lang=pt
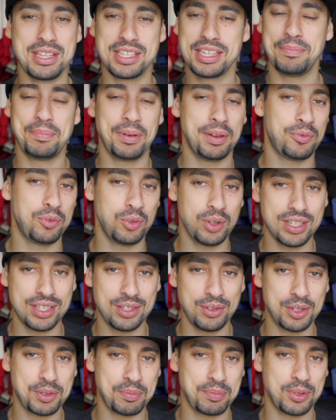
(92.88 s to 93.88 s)
Eu sempre
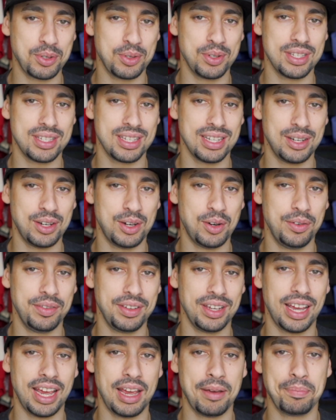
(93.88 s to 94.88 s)
influencio as pessoas a
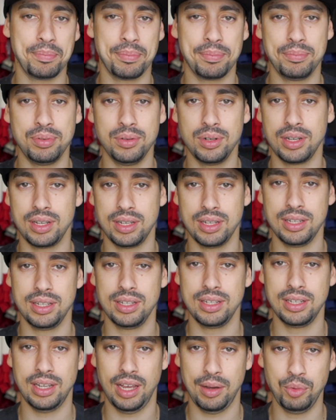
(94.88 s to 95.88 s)
ouvir rap porque
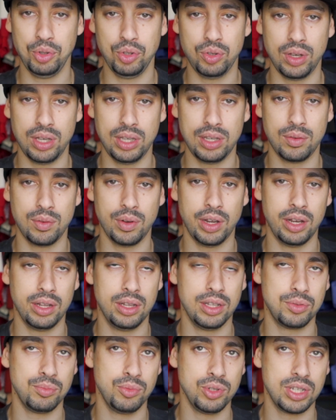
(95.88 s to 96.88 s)
é muito rico, é
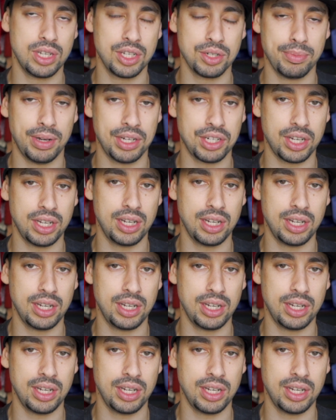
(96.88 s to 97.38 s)
das músicas mais